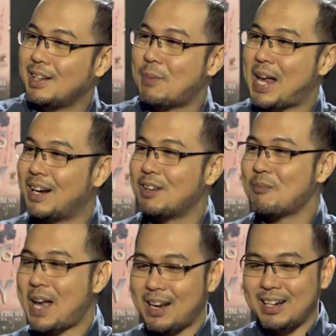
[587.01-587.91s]
parang
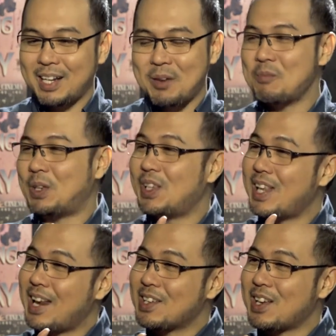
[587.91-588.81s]
parang naging ano
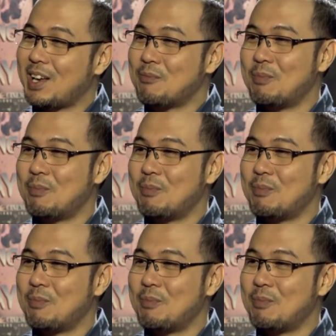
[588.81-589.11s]
na lang siya.